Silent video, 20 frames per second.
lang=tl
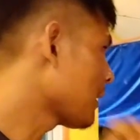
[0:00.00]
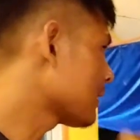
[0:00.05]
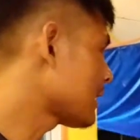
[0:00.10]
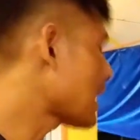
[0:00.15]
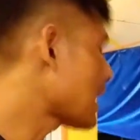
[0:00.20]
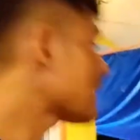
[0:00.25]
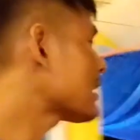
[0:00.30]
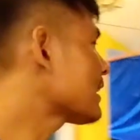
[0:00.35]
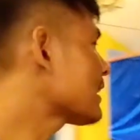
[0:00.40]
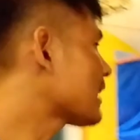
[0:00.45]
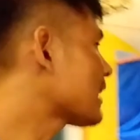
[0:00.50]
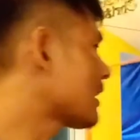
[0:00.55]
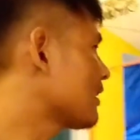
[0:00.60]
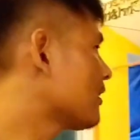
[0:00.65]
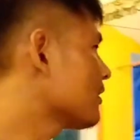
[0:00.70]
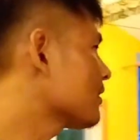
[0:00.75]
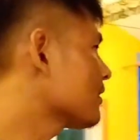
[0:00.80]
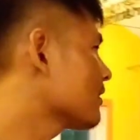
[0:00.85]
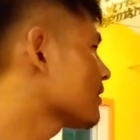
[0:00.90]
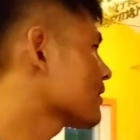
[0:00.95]
Laging
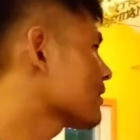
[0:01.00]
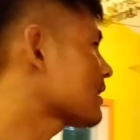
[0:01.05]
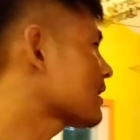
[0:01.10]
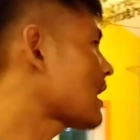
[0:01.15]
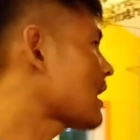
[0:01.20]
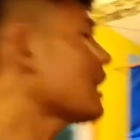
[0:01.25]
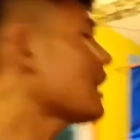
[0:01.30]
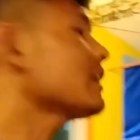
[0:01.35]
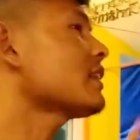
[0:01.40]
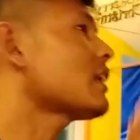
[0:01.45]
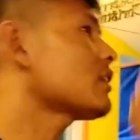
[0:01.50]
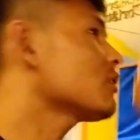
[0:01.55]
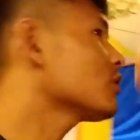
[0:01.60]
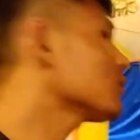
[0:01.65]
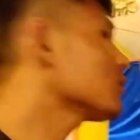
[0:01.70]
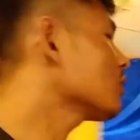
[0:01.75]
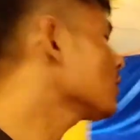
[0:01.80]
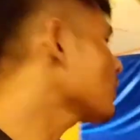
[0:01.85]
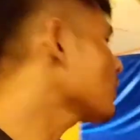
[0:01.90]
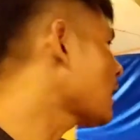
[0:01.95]
ganon. Kahit
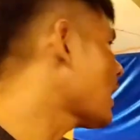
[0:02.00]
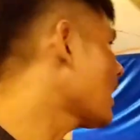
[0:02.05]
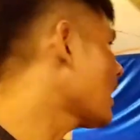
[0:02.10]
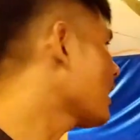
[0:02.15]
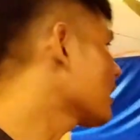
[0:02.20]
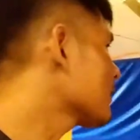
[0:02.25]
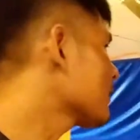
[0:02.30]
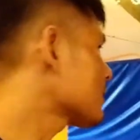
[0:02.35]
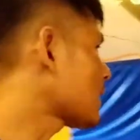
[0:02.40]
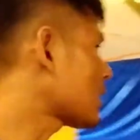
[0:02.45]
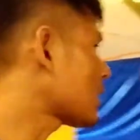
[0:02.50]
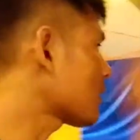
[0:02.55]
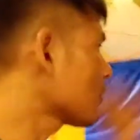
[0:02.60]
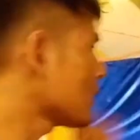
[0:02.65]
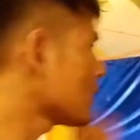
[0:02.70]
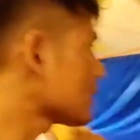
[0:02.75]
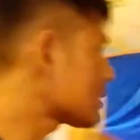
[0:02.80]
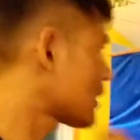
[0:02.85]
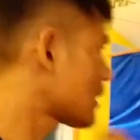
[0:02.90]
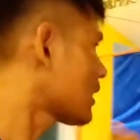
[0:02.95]
nandoon ka, tatlong
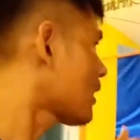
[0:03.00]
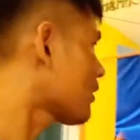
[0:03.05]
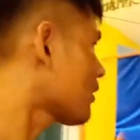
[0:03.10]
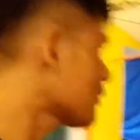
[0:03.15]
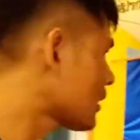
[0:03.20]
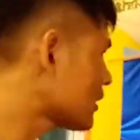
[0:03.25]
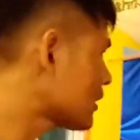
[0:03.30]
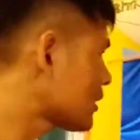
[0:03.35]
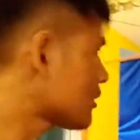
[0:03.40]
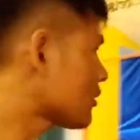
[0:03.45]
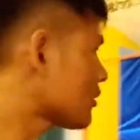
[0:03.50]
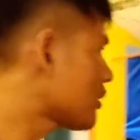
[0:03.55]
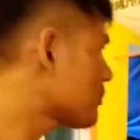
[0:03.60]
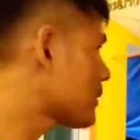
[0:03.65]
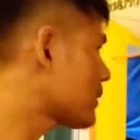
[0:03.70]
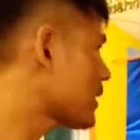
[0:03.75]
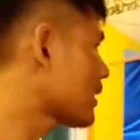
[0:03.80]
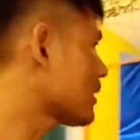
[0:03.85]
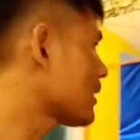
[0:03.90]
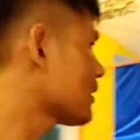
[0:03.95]
kalsada. Kung nandito ka
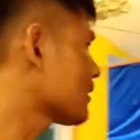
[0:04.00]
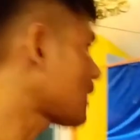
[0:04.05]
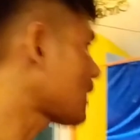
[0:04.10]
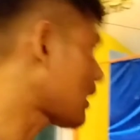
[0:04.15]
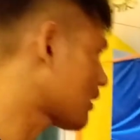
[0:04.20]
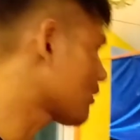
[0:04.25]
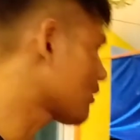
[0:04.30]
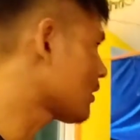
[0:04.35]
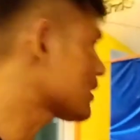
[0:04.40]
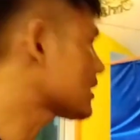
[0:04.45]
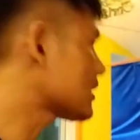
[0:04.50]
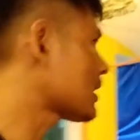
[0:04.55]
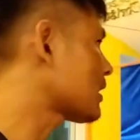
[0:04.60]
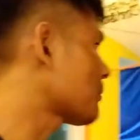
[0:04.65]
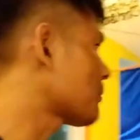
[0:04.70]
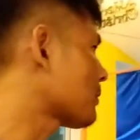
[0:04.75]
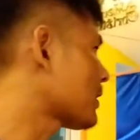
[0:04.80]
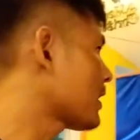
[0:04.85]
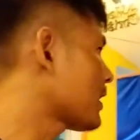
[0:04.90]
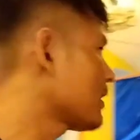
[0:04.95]
pa rin, tatlong kalsada
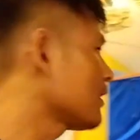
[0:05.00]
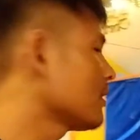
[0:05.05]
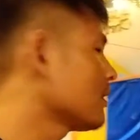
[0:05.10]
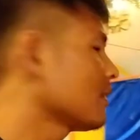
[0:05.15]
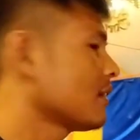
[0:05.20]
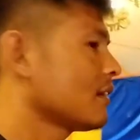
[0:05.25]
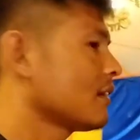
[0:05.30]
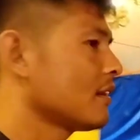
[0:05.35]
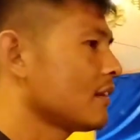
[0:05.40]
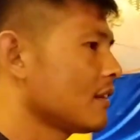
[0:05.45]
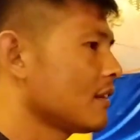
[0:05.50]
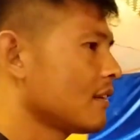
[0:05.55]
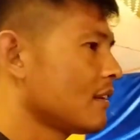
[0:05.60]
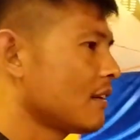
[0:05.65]
pa rin. Tatlong kalsada.